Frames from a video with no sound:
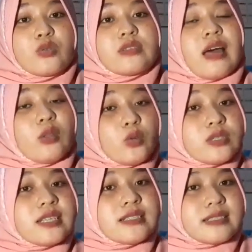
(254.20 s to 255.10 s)
satu
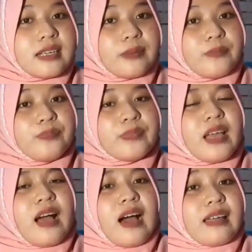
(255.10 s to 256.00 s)
sistem
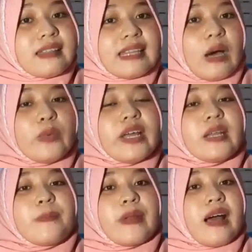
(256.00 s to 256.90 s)
atau
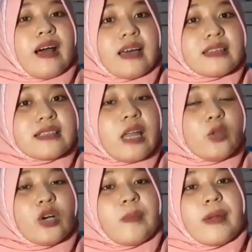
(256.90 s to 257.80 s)
dari perangkat
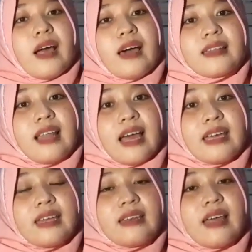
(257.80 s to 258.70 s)
satu ke perangkat
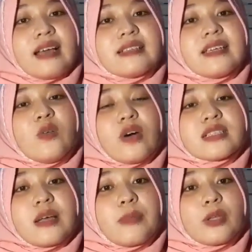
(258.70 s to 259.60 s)
lain. Nah, jadi
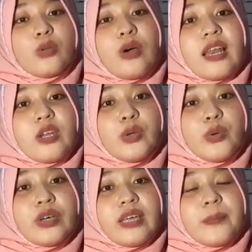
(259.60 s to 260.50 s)
WhatsApp itu
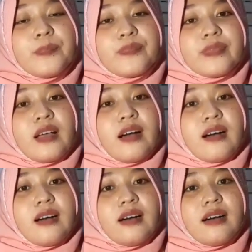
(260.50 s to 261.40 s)
melindungi
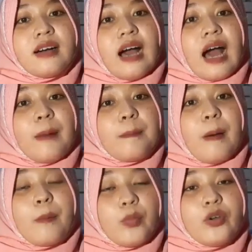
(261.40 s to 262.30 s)
uh, eh,
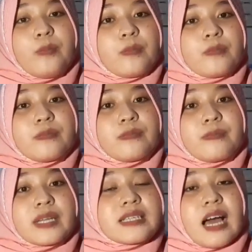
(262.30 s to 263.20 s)
apapun
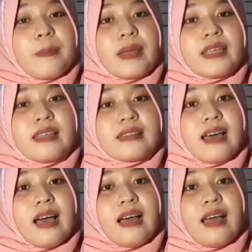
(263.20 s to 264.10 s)
percakapan
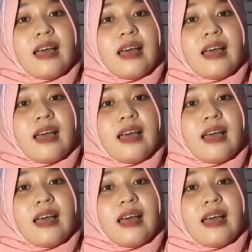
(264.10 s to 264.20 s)
kita